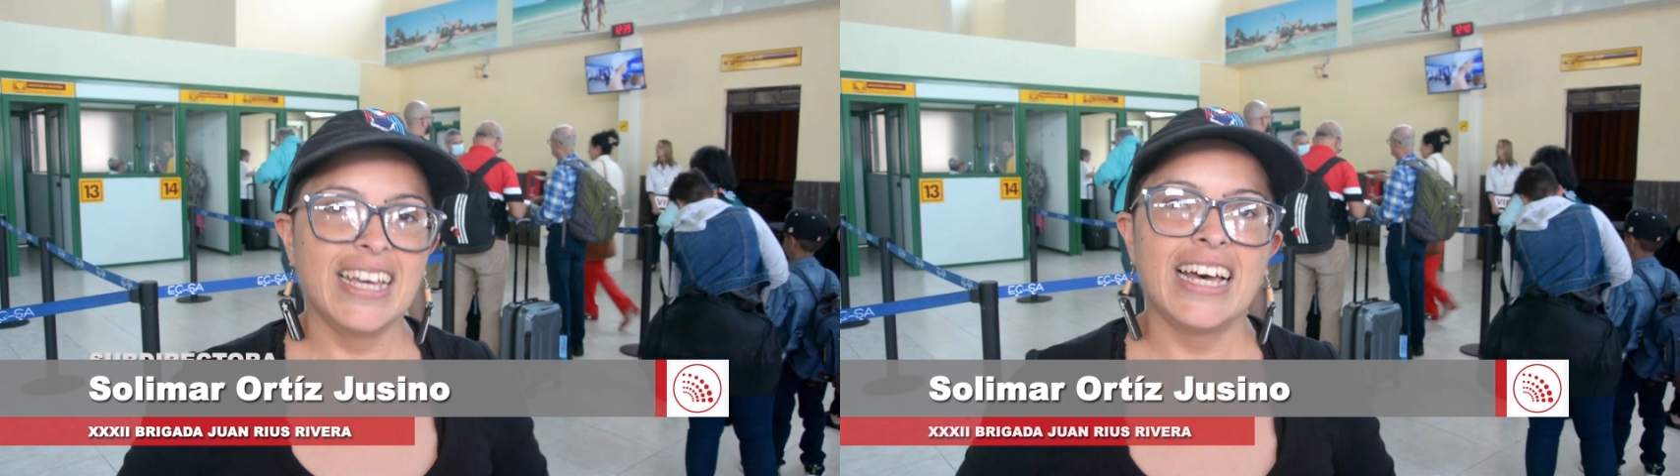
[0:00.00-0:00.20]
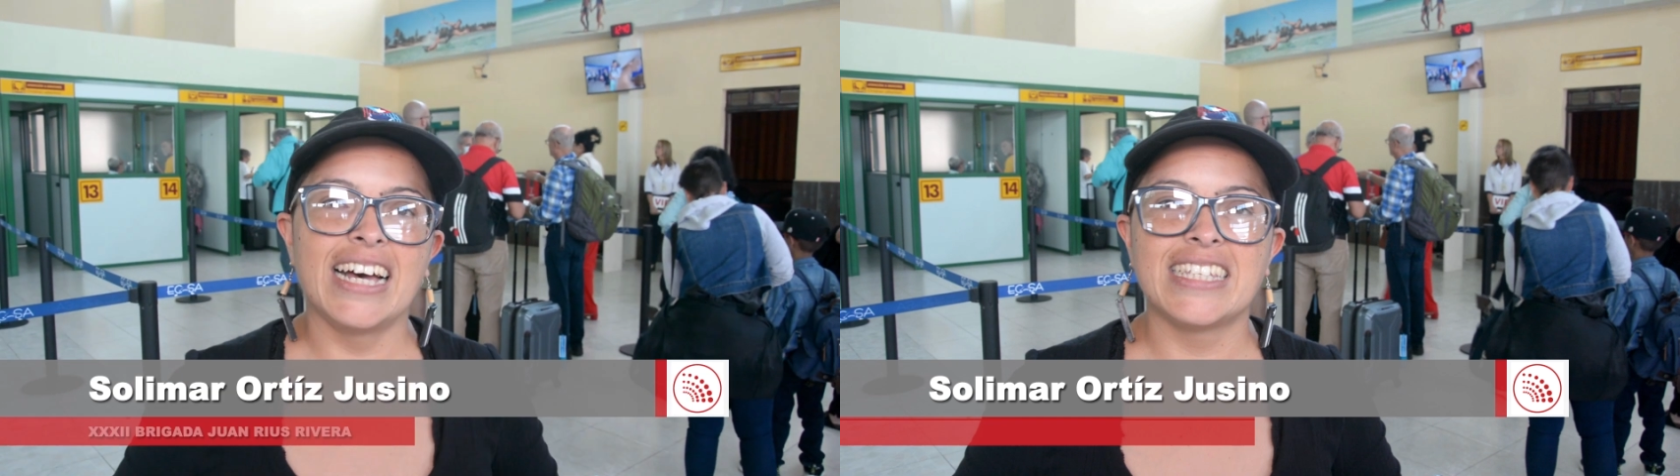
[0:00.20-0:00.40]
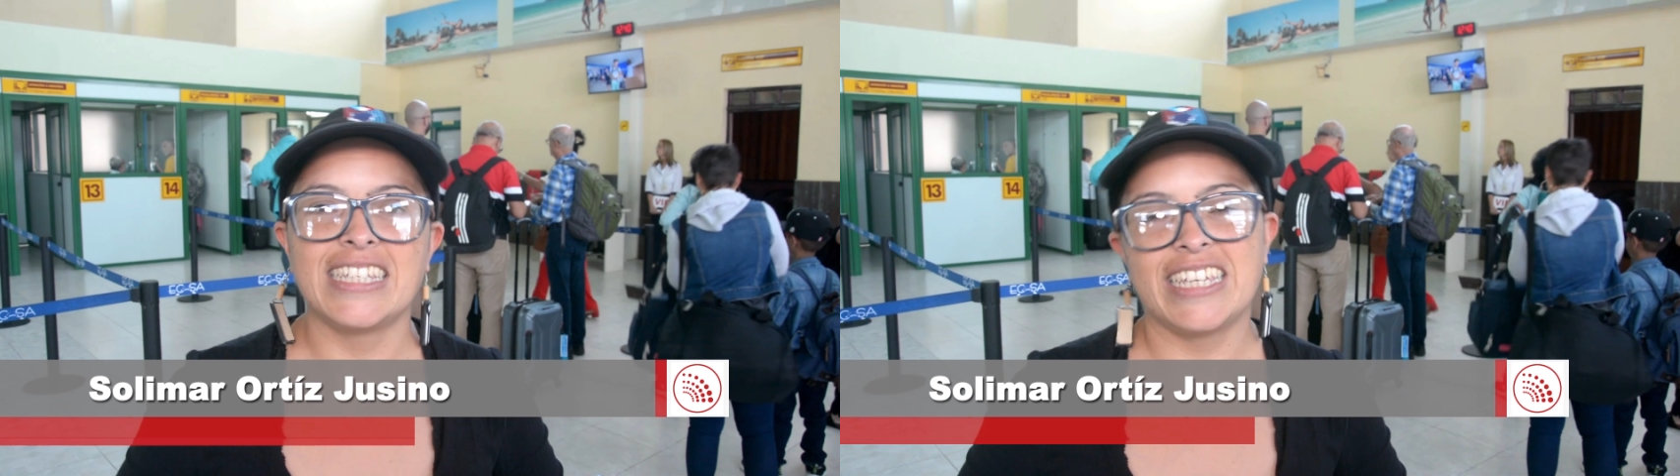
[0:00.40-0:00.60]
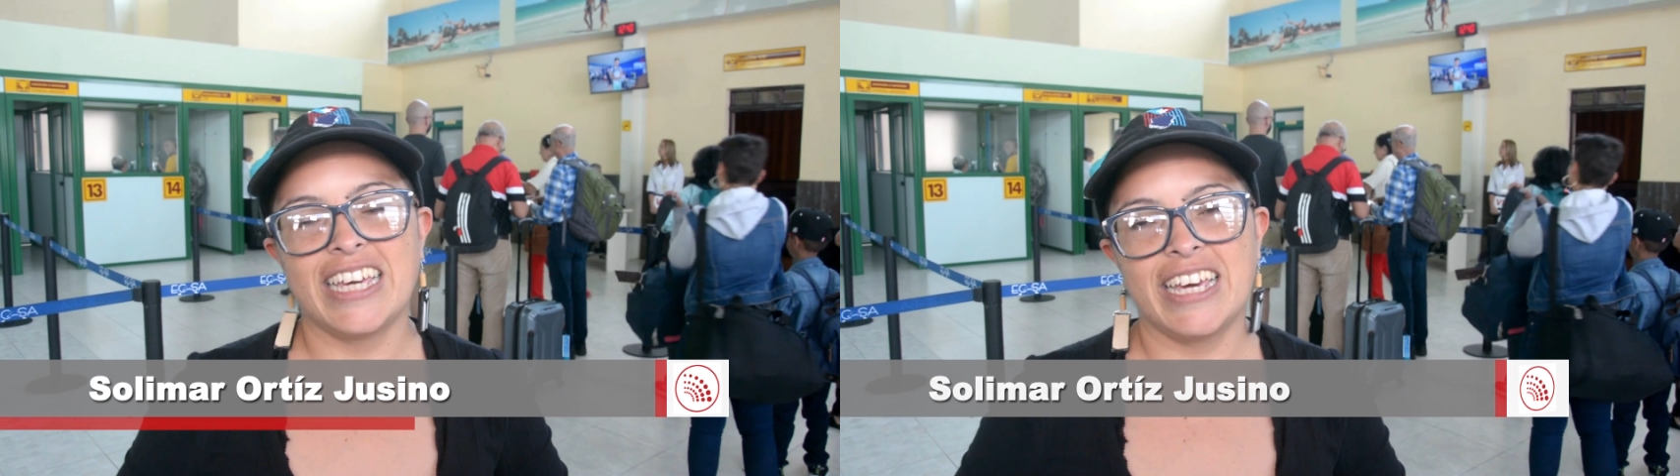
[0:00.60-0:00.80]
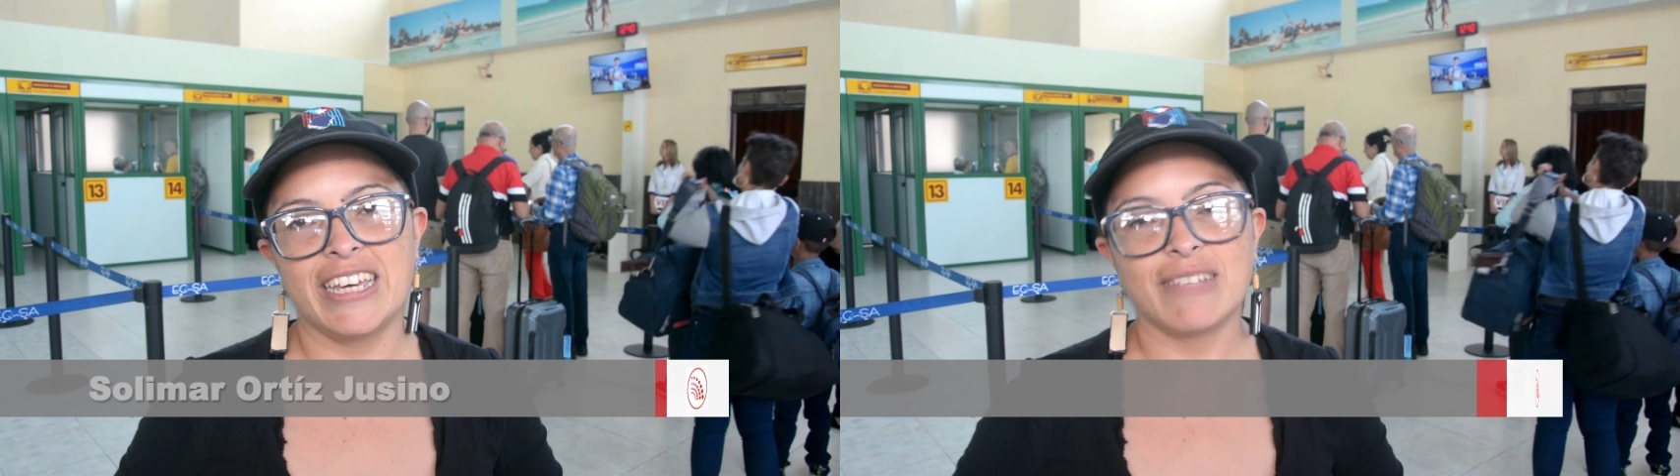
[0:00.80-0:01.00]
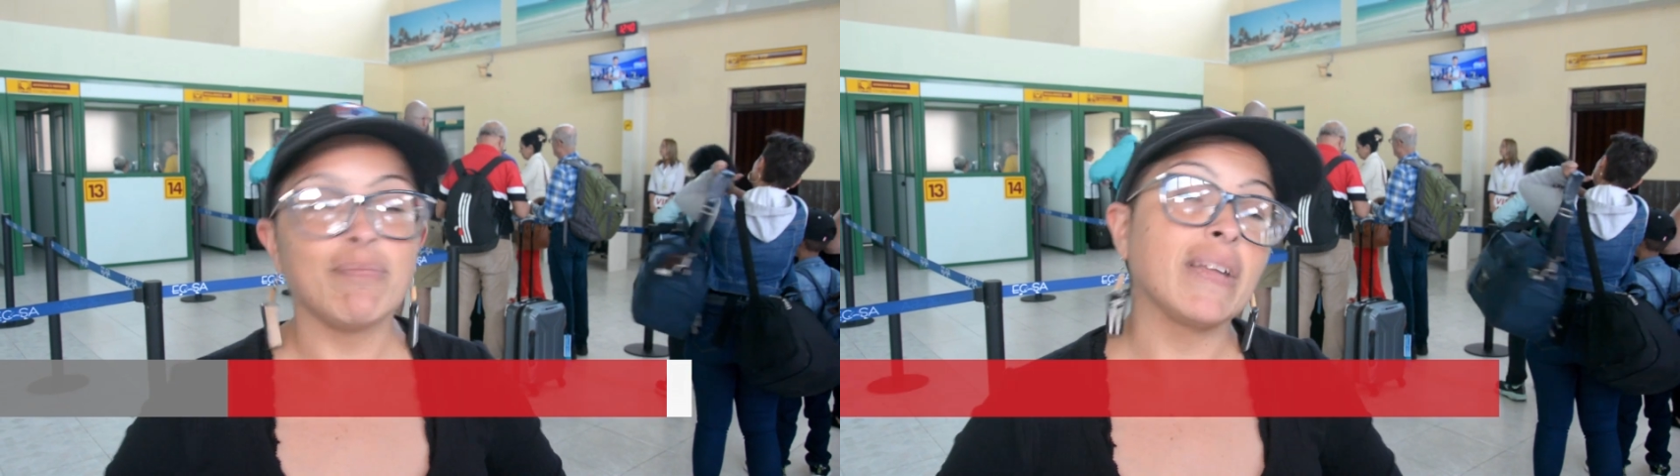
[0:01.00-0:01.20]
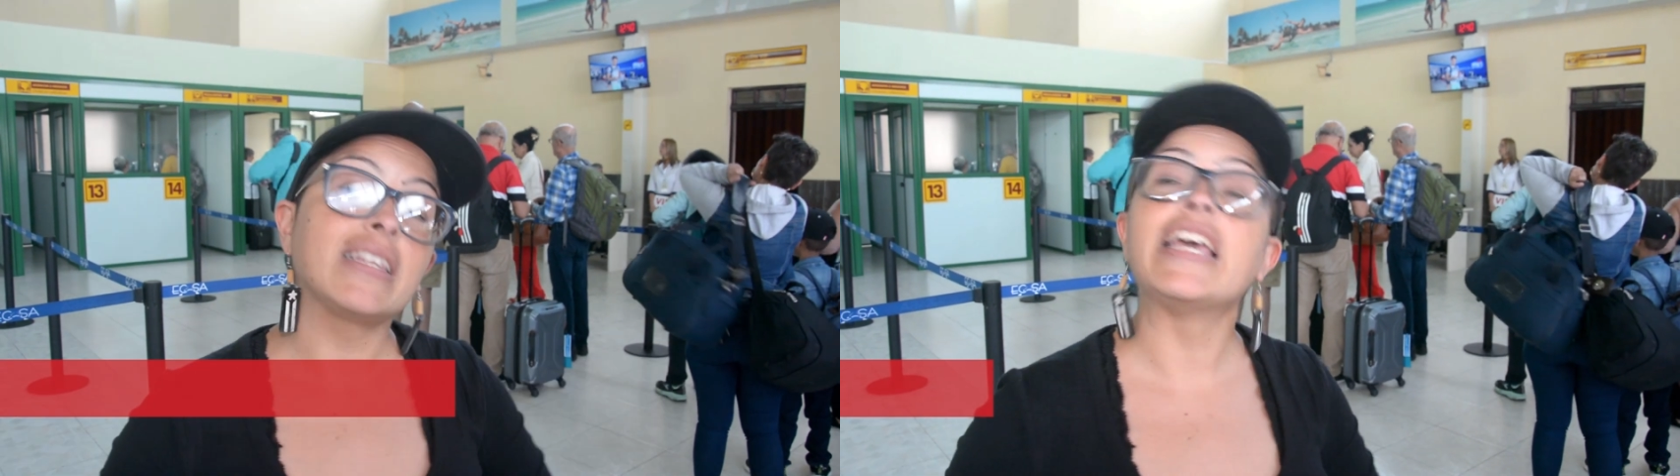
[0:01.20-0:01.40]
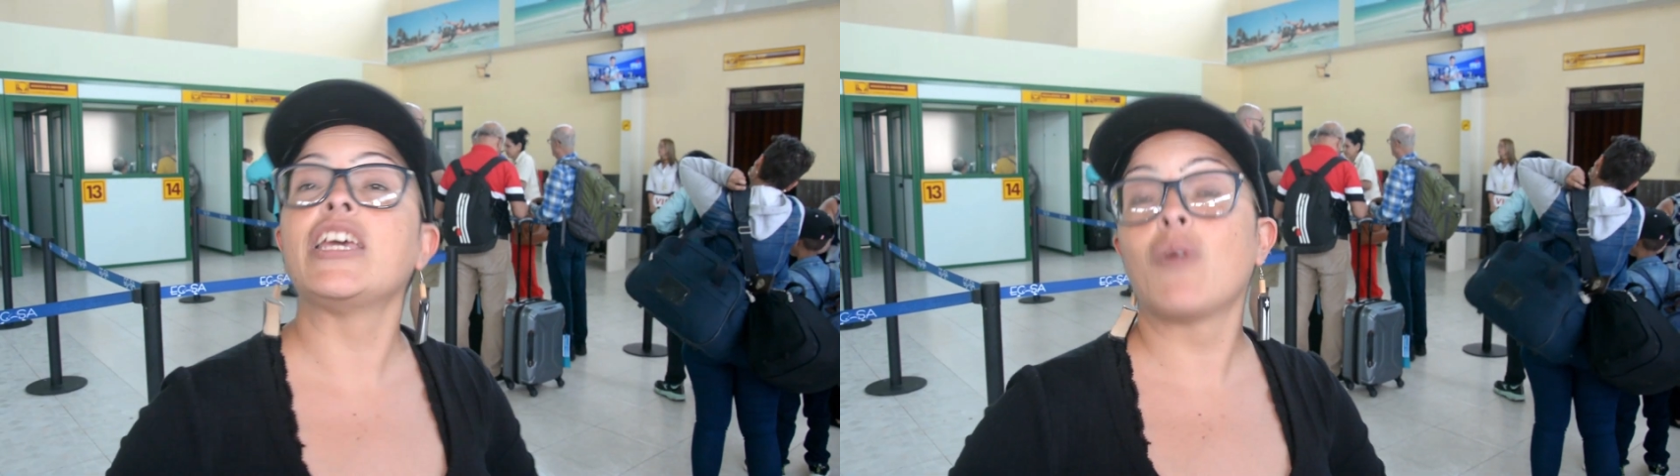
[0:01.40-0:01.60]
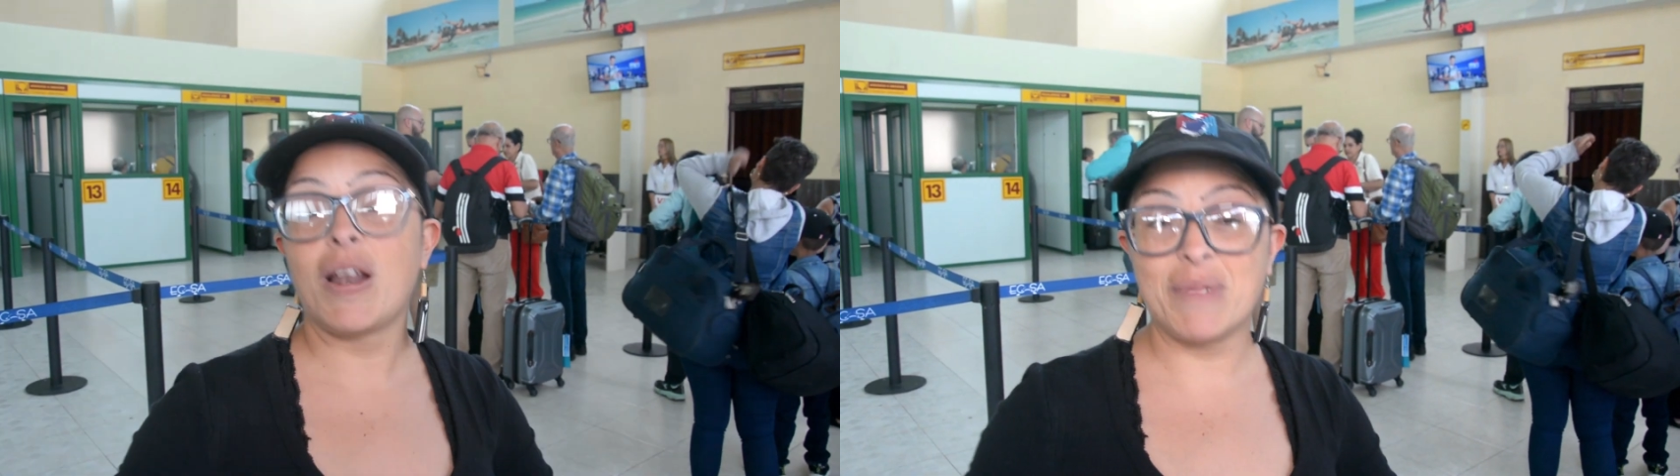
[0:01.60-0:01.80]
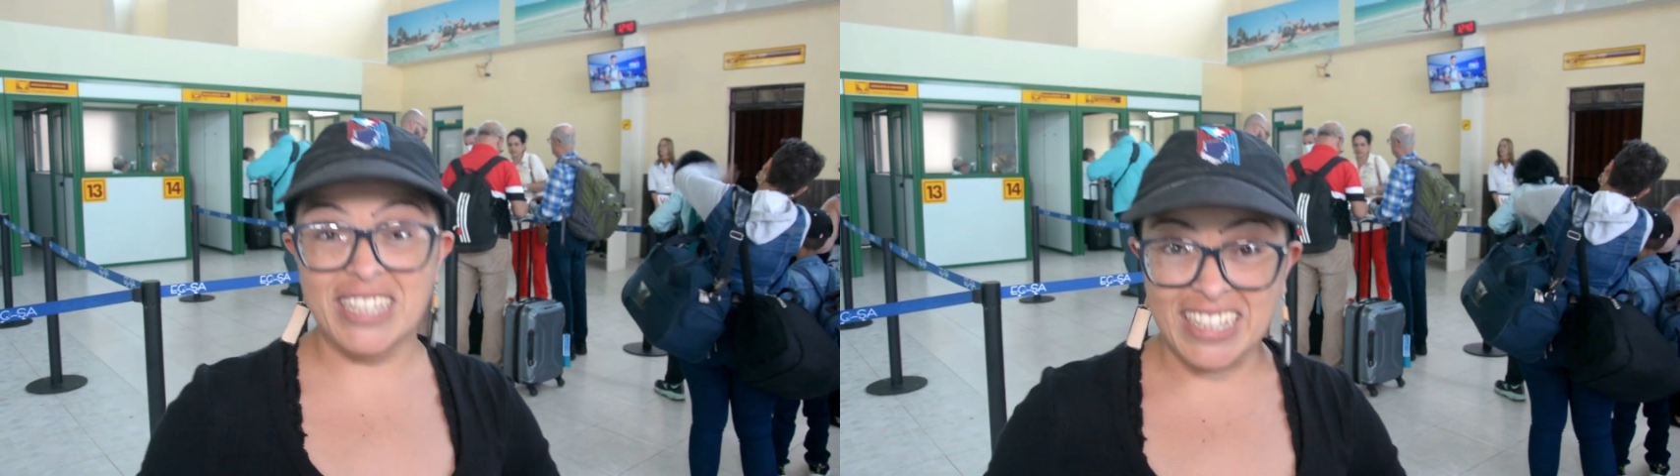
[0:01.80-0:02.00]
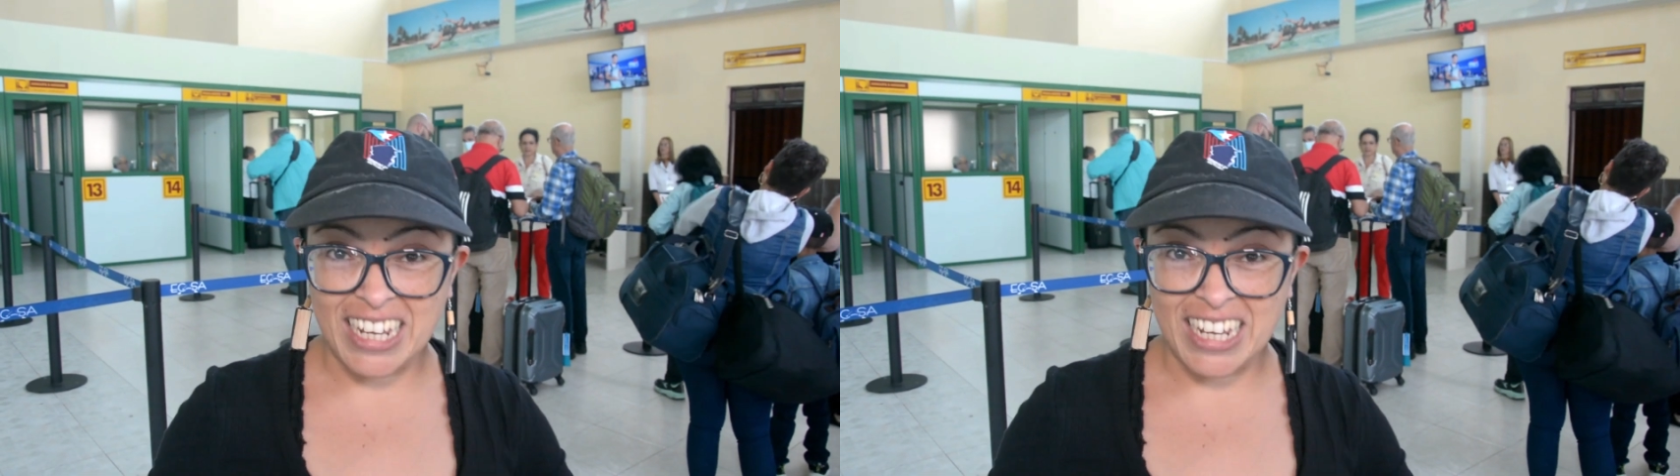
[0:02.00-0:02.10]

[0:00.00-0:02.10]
Así que igualmente